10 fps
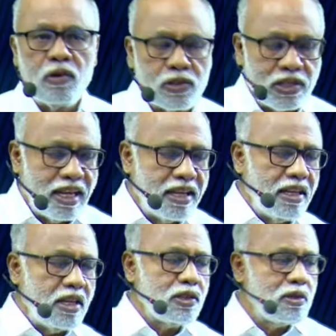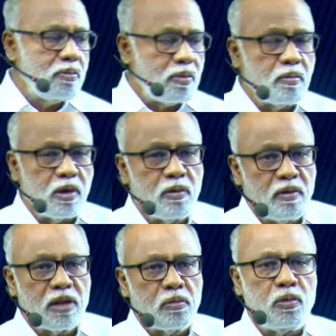ఓసారి యేసుప్రభుల
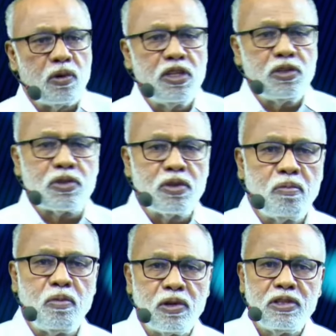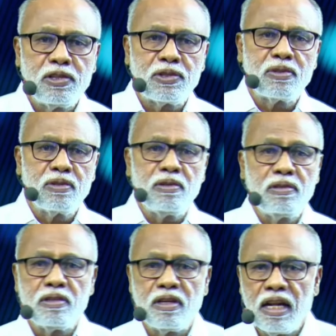వారు బోధిస్తూ బోధిస్తూ
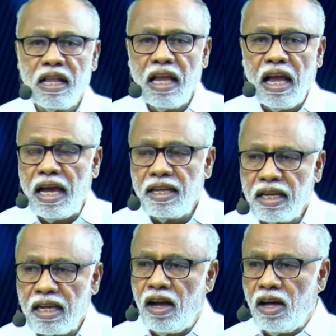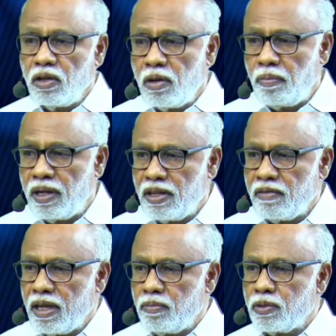ఆయన కానుక పెట్టే
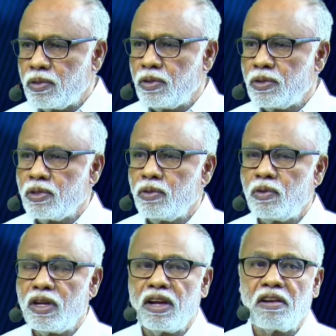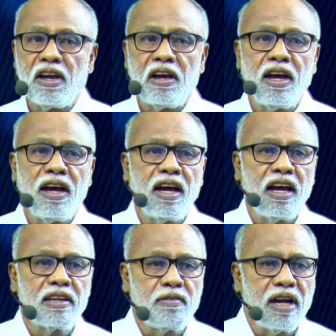వైపు చూస్తూ ఉండగా
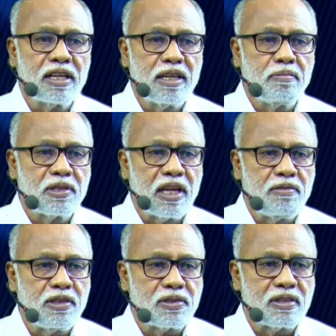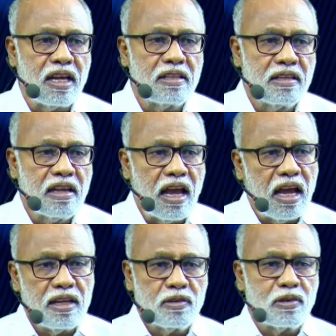అని వాక్యం సెలవిస్తారు
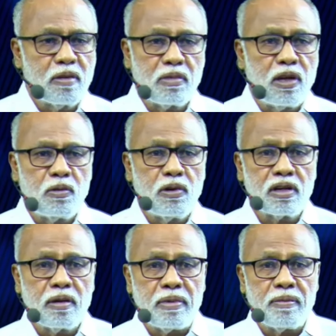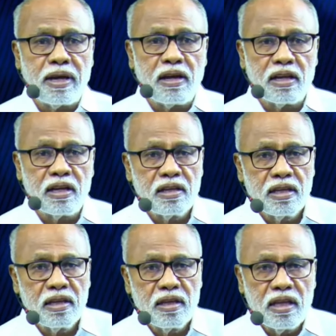ఆయన కూడా బలివాడురా బాబా
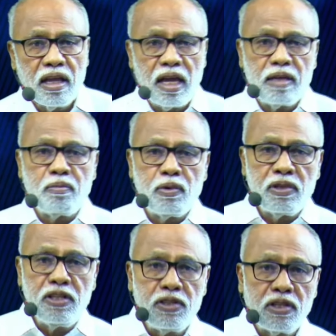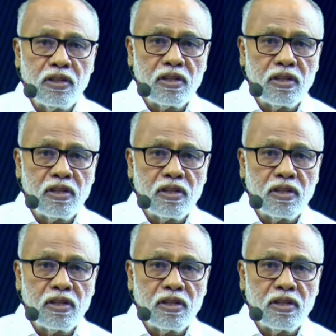ఆయన బోధించిన